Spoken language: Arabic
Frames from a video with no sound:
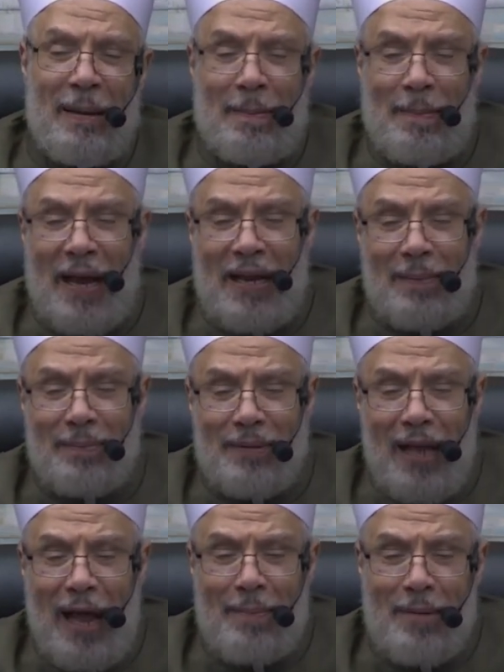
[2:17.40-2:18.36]
ما لم
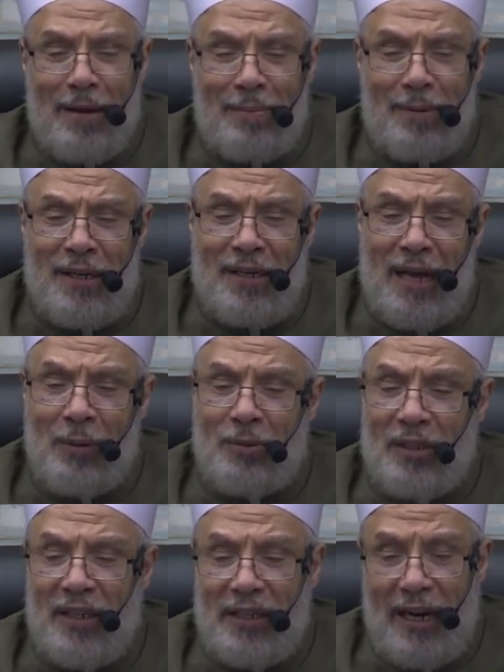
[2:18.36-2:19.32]
تعمل به أو
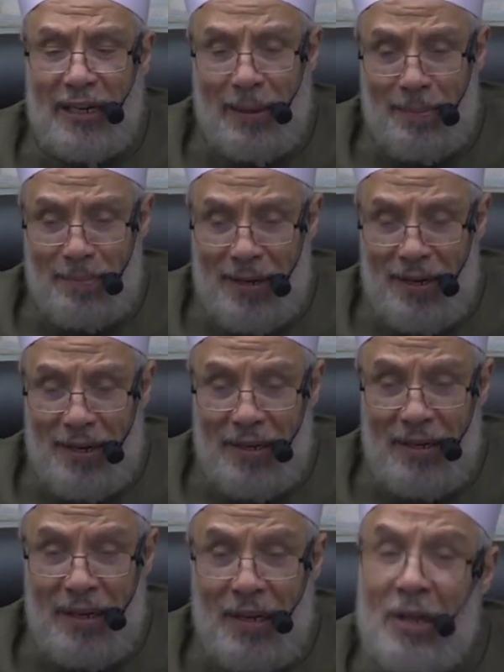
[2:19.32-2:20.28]
تتكلم به
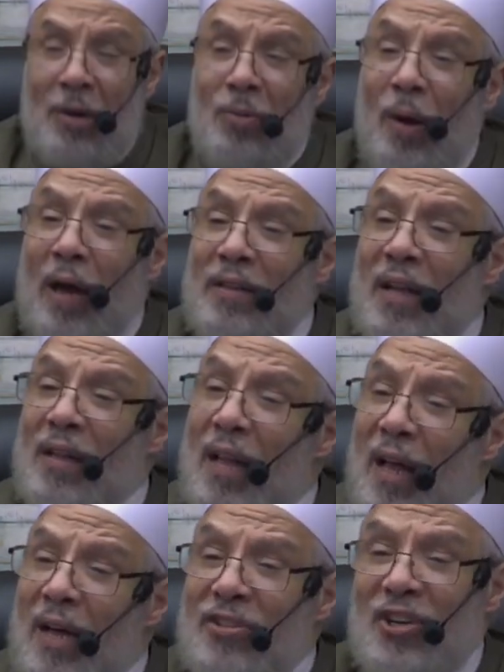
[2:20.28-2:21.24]
وأن
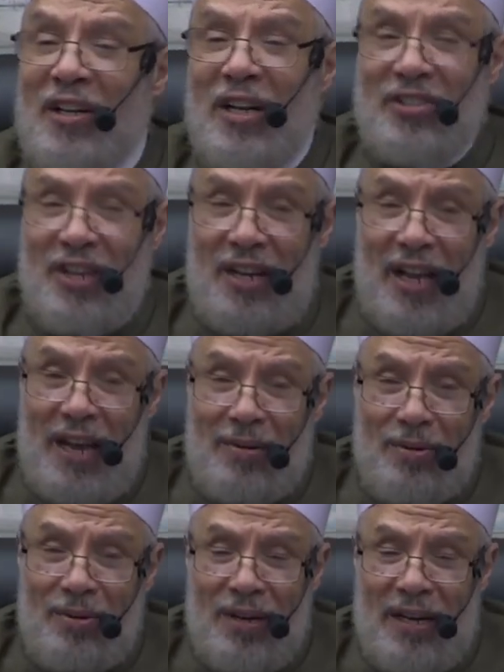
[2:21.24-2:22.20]
الله جل
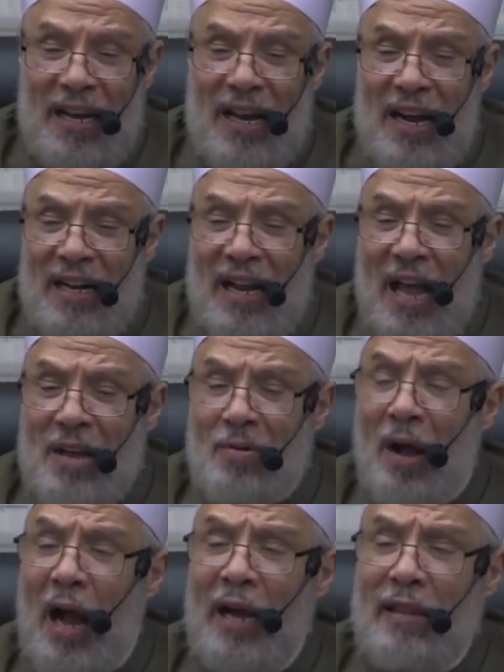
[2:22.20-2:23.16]
جلاله لا
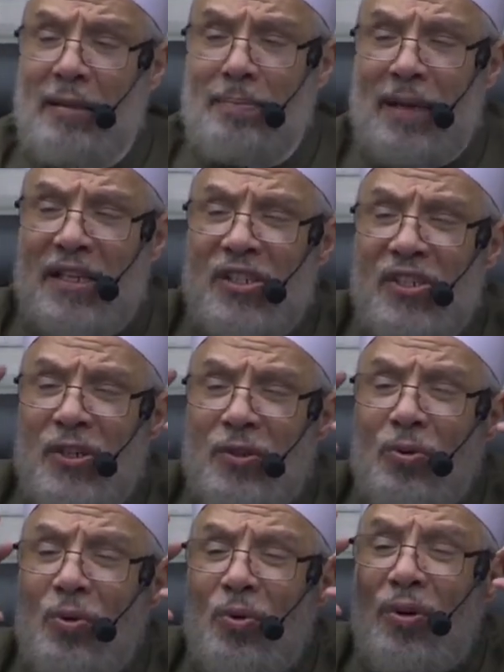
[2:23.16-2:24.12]
يؤاخذ من
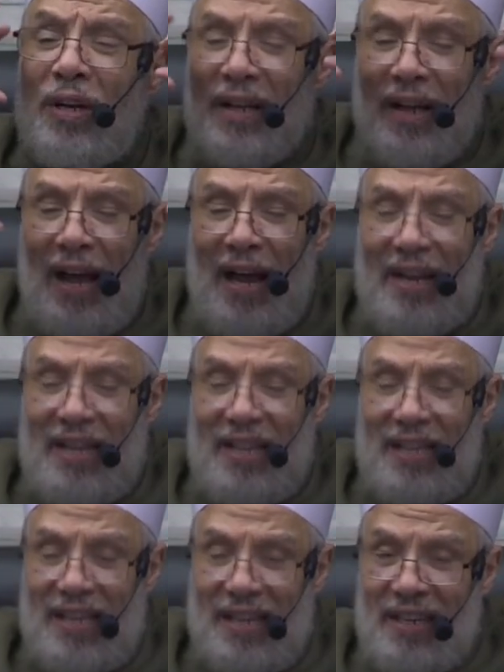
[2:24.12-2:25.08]
استغلق
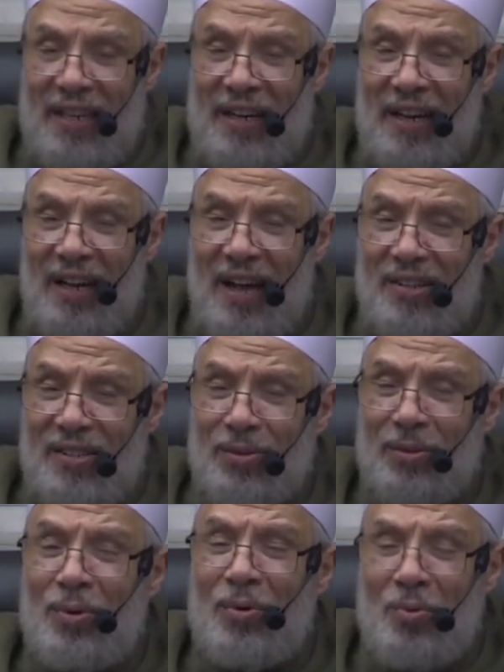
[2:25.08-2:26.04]
عليه
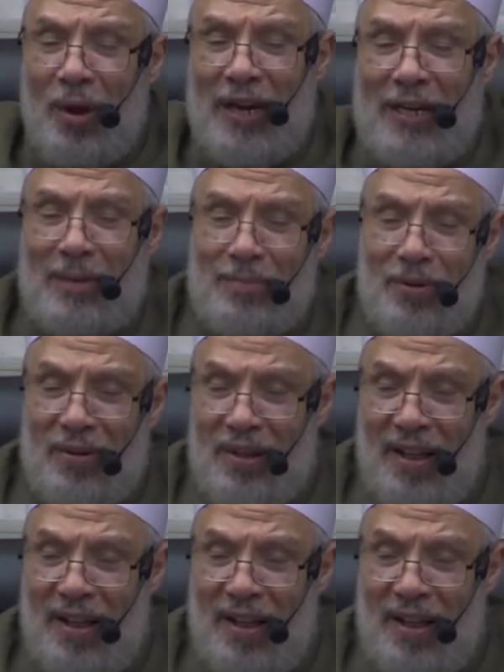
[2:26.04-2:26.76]
قصده وعلمه